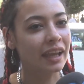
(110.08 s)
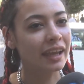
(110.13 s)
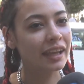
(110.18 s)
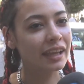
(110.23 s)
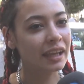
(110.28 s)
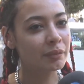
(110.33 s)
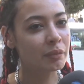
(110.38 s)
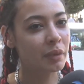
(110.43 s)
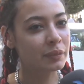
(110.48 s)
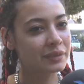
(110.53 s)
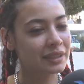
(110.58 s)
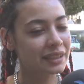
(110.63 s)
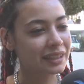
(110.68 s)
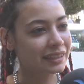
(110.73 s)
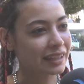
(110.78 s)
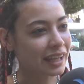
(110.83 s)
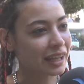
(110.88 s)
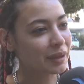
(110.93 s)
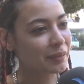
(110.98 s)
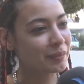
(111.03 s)
هي لما بتيجي
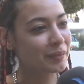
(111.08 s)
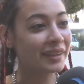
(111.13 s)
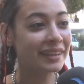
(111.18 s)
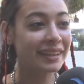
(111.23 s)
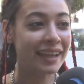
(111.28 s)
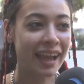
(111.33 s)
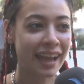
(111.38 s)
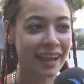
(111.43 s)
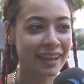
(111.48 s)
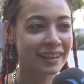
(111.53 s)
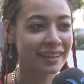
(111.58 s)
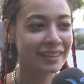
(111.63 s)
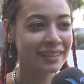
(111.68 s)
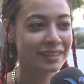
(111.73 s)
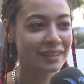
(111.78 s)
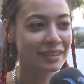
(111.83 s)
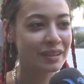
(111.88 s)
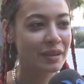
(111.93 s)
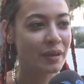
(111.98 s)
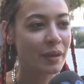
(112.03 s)
تقلب مني حاجه
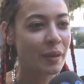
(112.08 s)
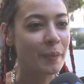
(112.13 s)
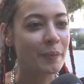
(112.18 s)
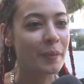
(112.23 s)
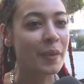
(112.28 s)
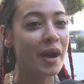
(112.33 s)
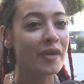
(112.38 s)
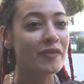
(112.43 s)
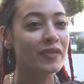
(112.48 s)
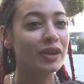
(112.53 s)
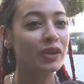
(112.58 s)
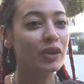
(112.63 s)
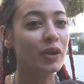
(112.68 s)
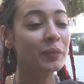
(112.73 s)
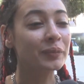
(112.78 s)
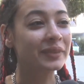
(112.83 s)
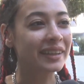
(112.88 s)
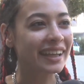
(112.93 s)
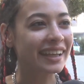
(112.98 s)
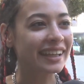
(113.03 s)
بقى في
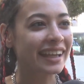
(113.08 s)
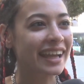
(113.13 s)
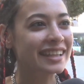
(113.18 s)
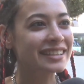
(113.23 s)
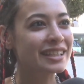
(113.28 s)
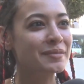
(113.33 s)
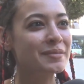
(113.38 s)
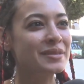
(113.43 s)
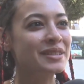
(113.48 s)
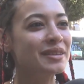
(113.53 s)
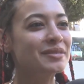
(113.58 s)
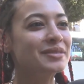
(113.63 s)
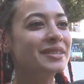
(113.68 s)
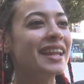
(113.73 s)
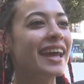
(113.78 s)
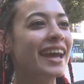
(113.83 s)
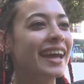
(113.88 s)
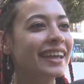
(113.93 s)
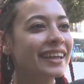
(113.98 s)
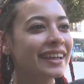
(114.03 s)
اليوم ده انا عايزه البس نفس
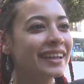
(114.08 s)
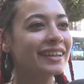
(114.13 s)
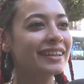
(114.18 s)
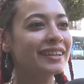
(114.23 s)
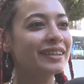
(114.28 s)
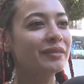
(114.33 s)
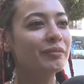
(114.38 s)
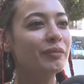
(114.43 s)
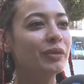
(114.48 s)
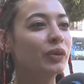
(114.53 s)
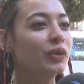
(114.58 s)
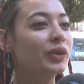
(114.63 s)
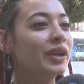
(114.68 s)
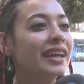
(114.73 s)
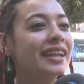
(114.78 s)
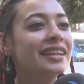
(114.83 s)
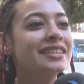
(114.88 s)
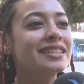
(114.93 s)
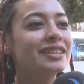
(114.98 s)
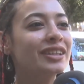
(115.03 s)
الحاجه بتكون
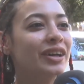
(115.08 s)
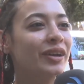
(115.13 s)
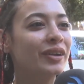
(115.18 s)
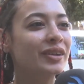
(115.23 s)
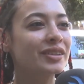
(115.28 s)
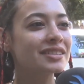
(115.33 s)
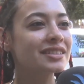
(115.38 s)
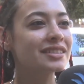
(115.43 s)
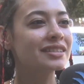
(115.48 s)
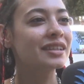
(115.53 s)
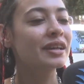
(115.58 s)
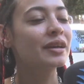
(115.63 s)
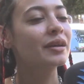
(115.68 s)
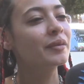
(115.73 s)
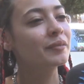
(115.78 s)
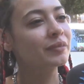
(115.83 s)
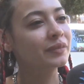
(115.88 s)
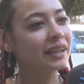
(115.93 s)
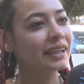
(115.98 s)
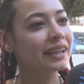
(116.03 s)
هي نزلت خلاص
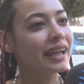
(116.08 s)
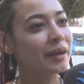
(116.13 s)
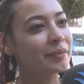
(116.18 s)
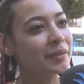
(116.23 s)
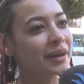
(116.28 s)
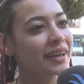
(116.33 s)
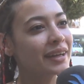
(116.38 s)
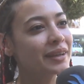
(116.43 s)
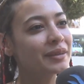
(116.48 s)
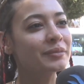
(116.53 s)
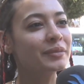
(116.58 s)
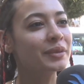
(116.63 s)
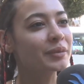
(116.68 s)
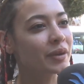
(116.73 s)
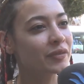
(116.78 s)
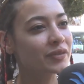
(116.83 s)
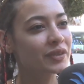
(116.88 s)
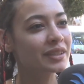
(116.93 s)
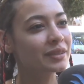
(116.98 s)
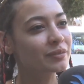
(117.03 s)
ترجع بقى
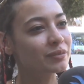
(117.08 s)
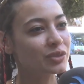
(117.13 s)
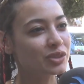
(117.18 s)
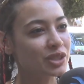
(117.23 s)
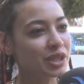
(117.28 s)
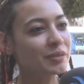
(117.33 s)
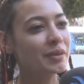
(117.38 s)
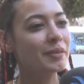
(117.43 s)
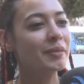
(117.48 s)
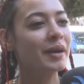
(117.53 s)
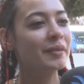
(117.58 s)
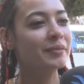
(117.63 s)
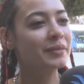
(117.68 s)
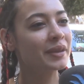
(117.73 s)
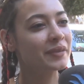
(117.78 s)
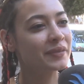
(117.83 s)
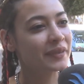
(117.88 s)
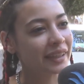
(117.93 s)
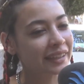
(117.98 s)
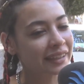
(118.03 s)
بيبقى في مصيبه بقى
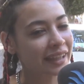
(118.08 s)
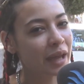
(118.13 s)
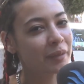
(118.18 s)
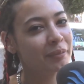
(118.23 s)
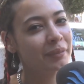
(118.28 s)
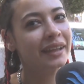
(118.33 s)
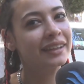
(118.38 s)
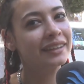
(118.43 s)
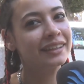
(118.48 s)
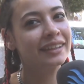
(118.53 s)
بيبقى في خناقه بجد